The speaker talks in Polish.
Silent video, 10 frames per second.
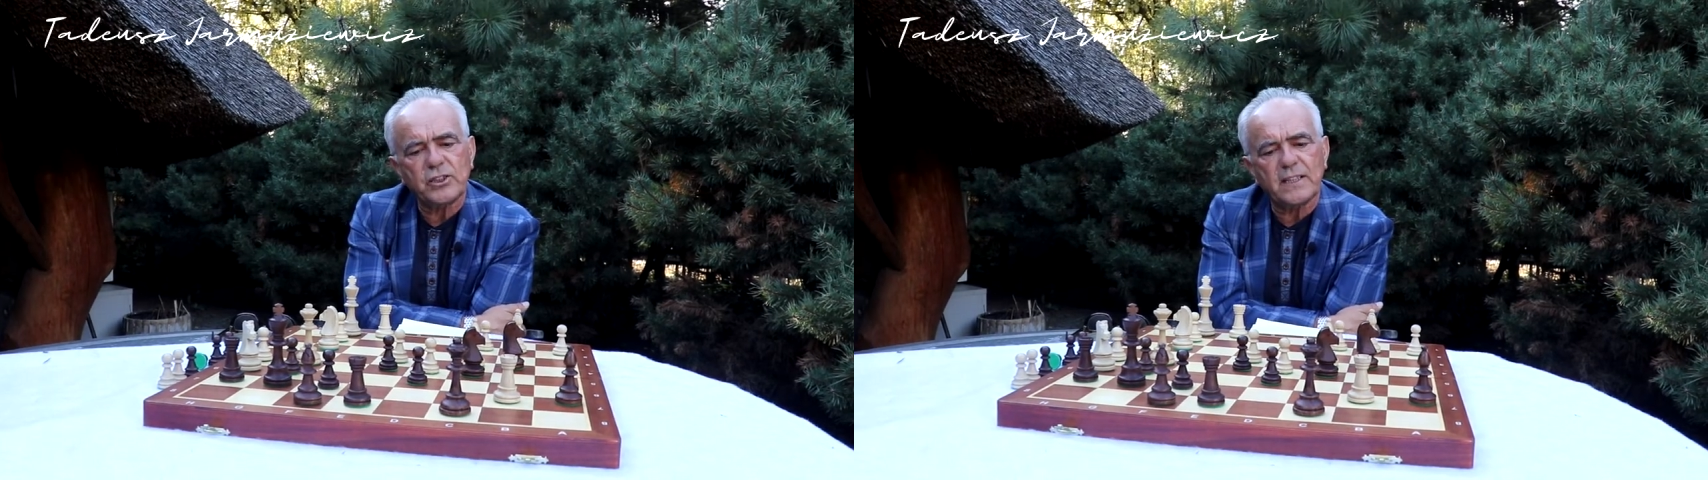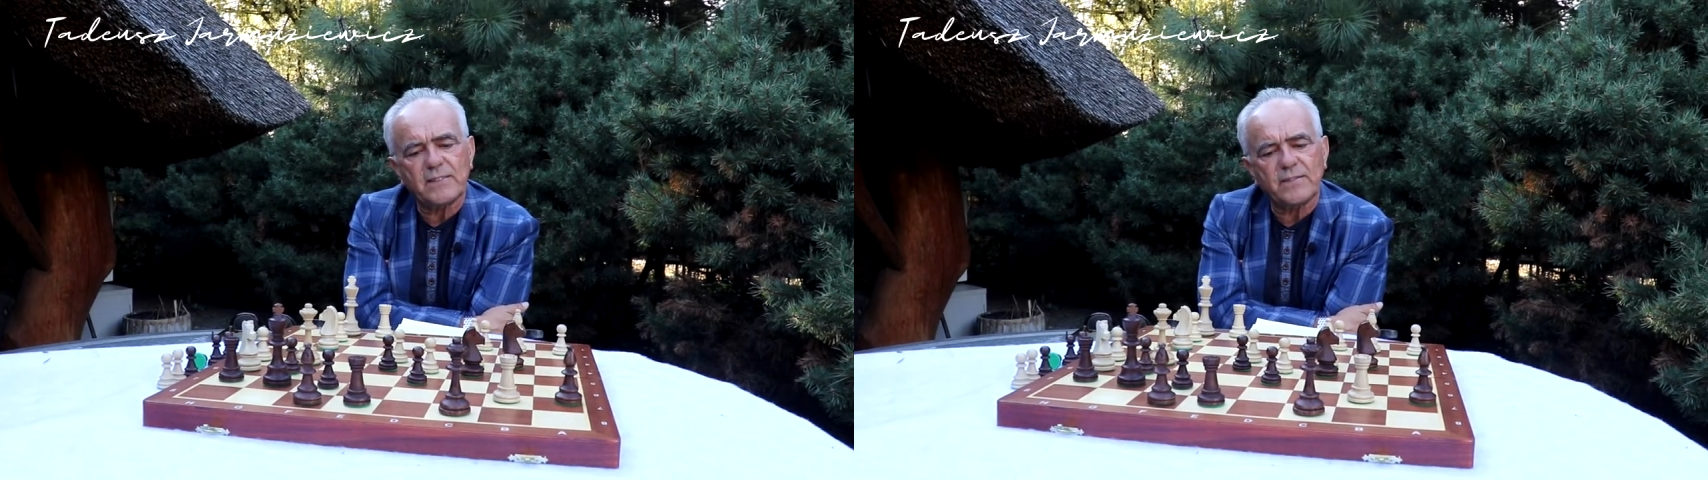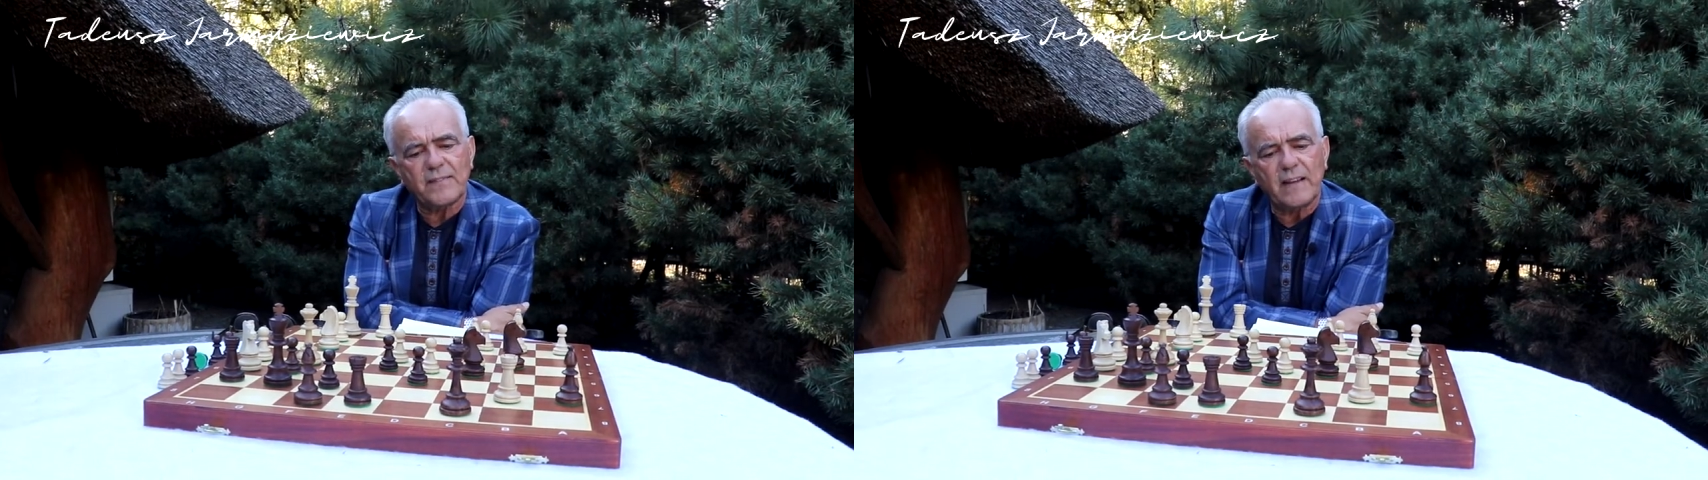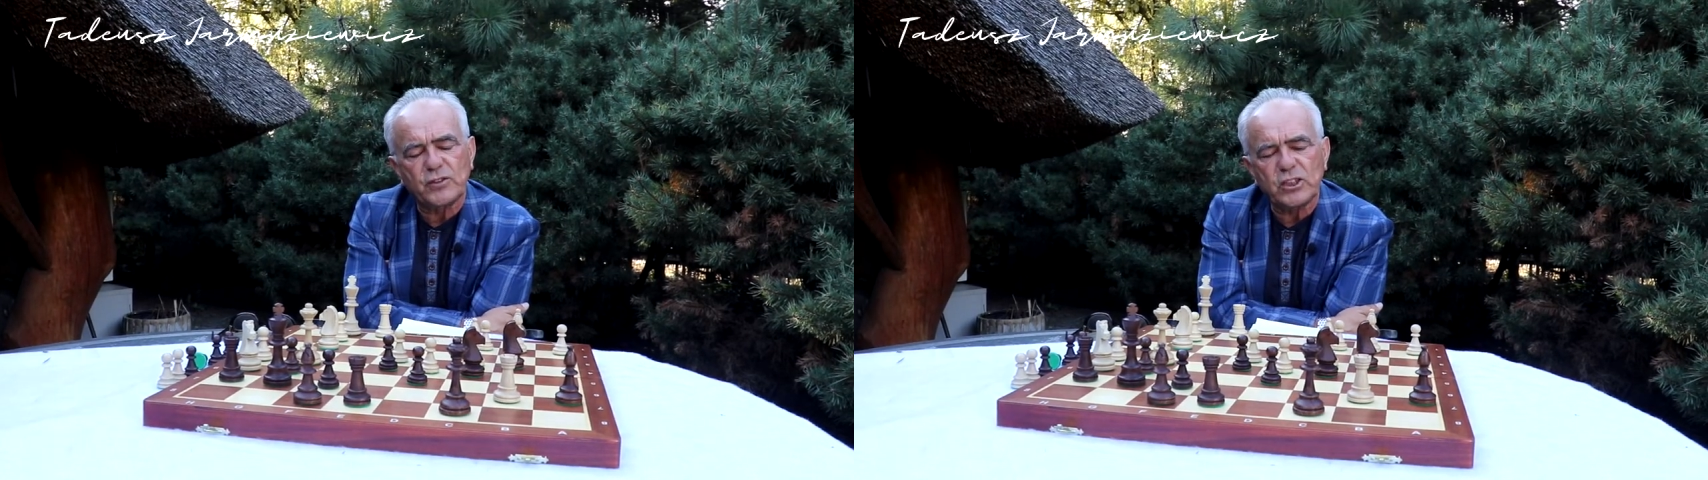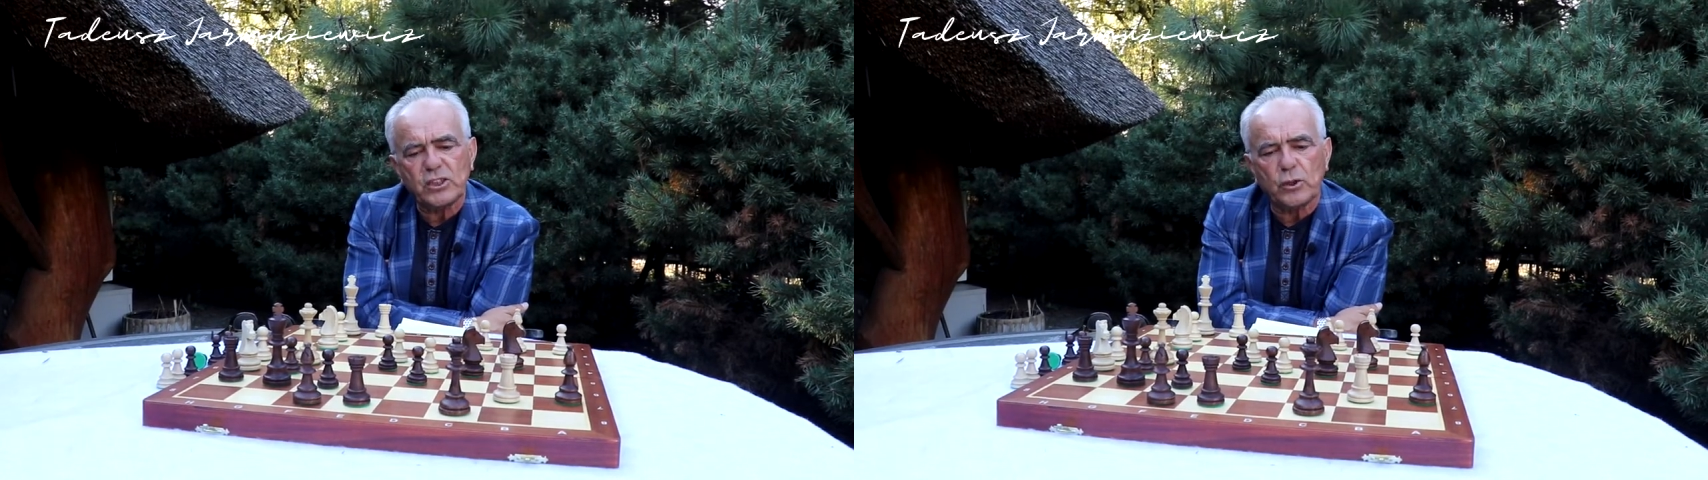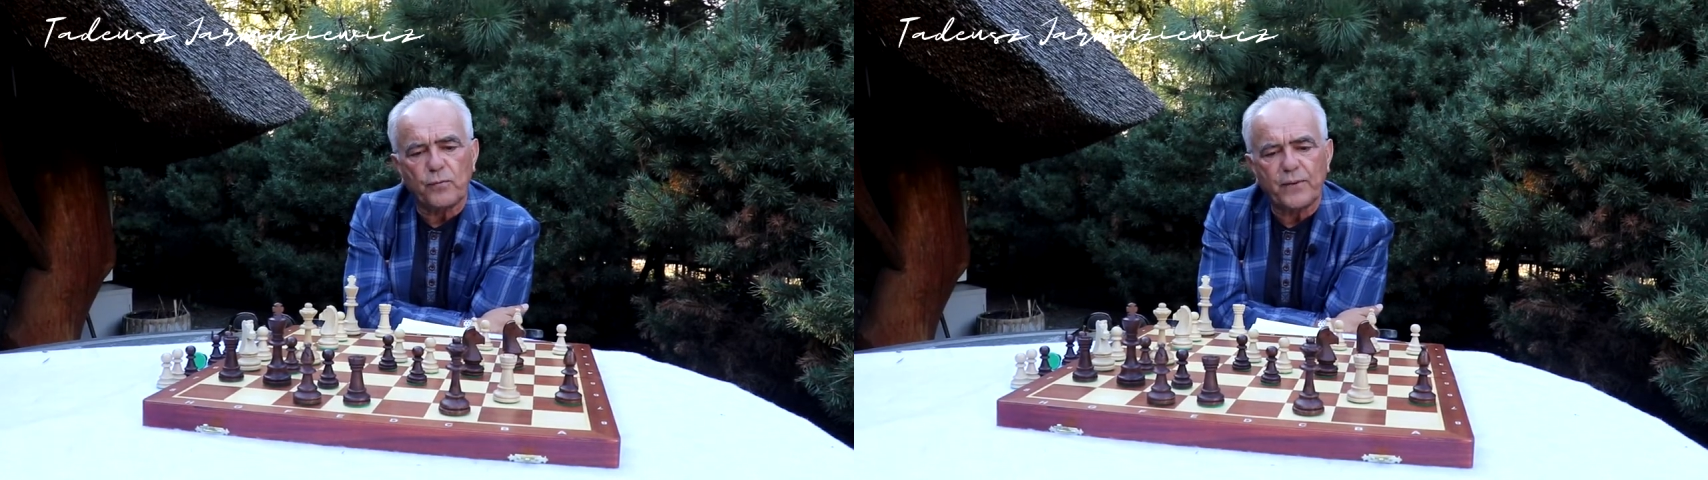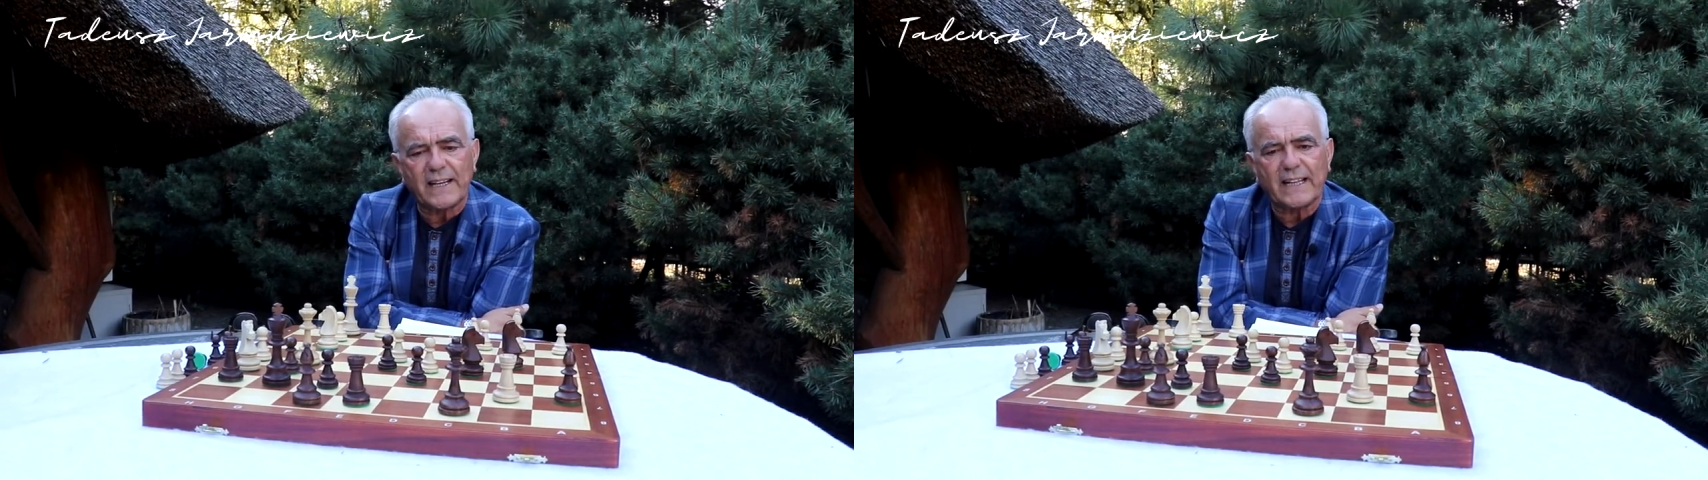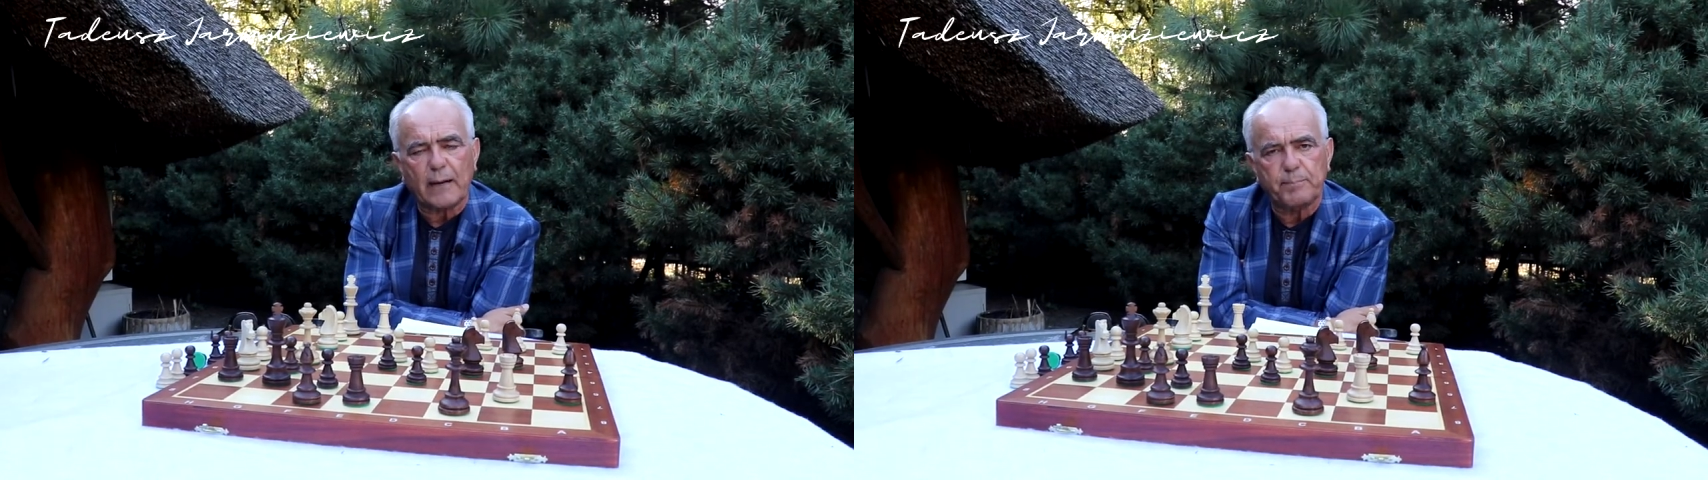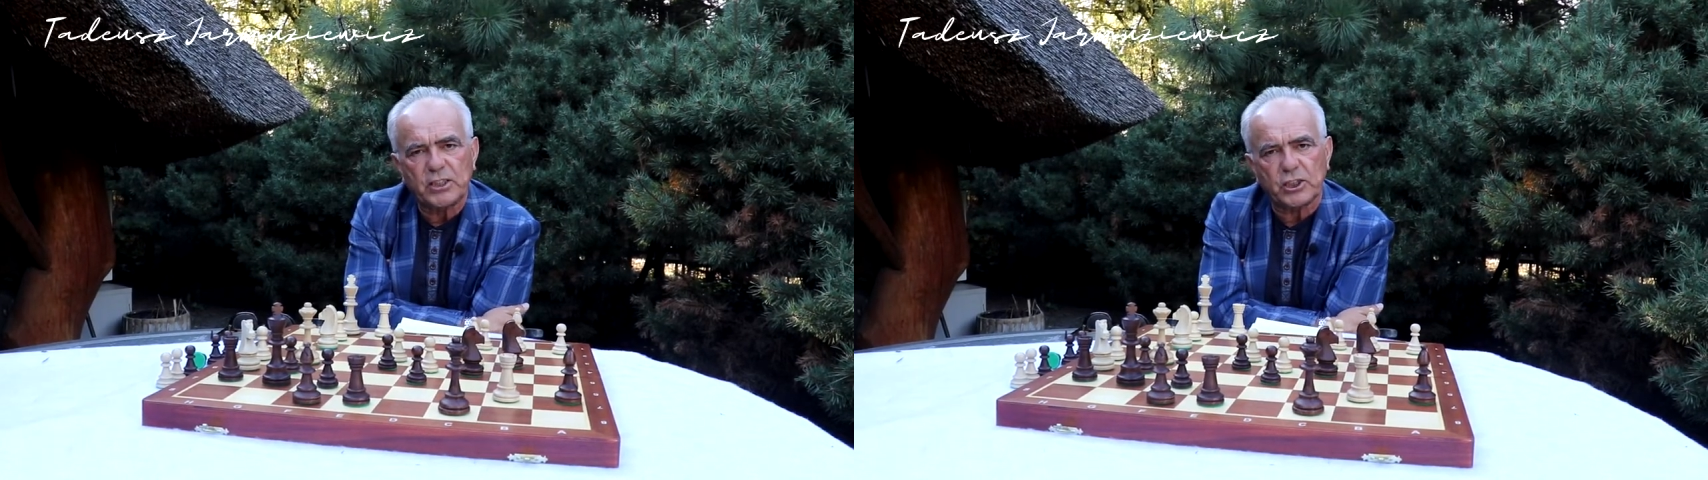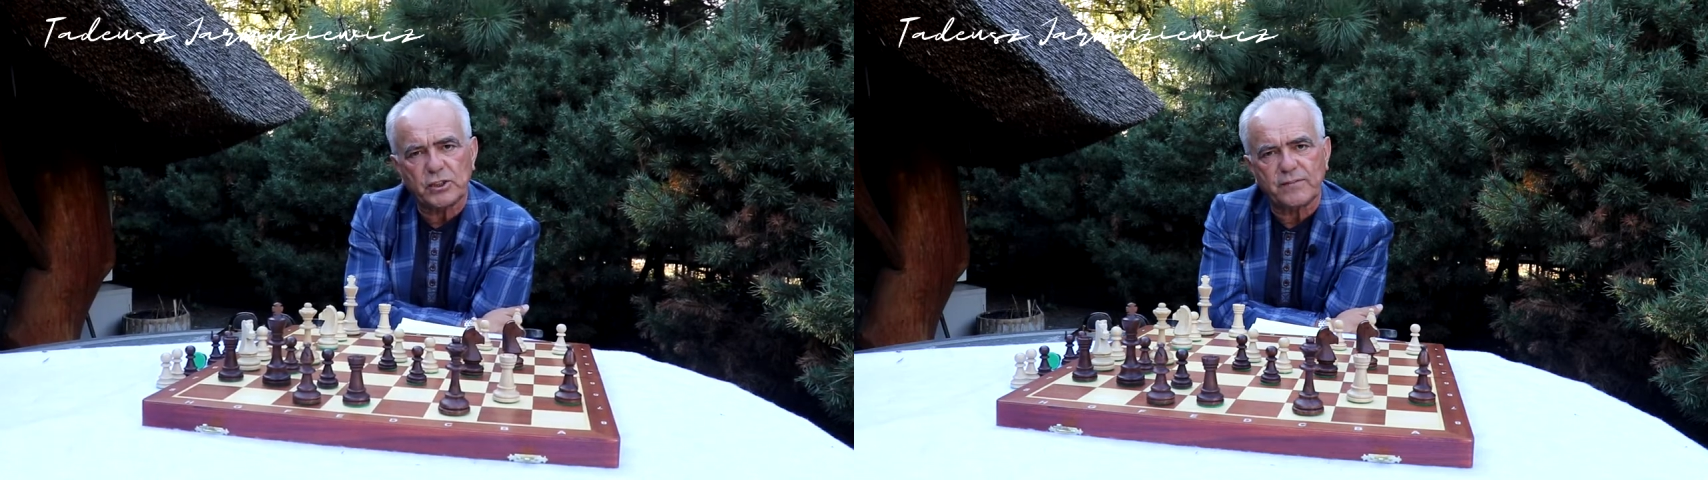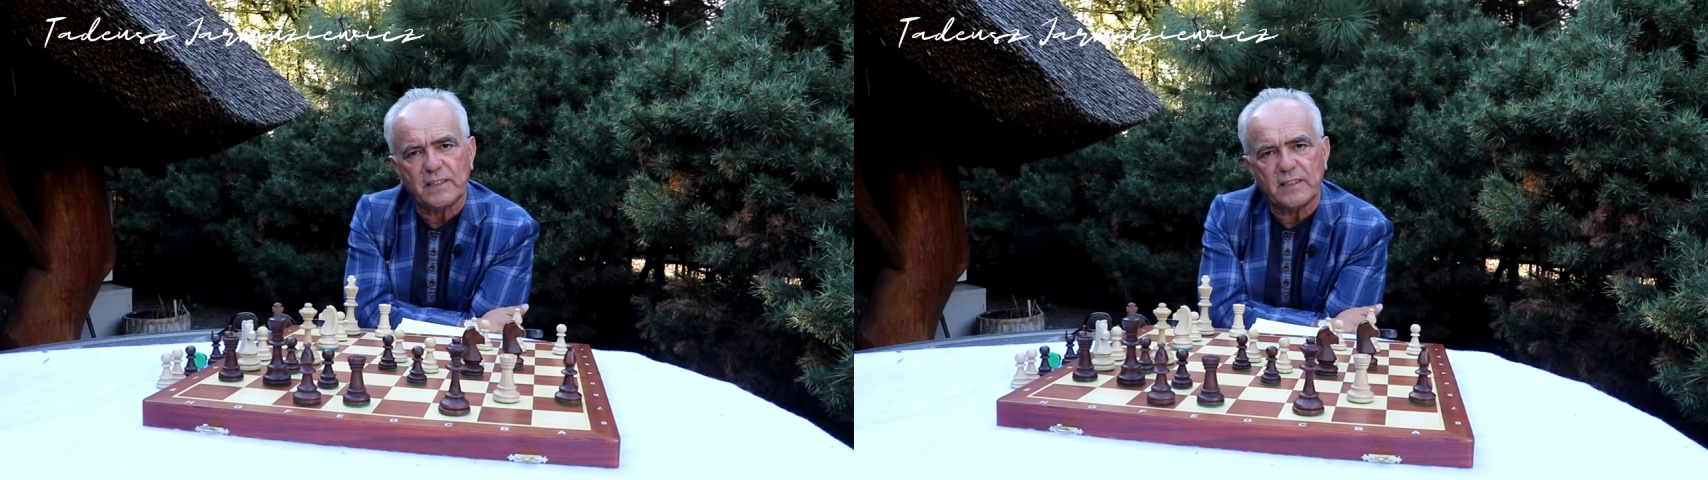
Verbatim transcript: że na wszystkich ofertach pisze się,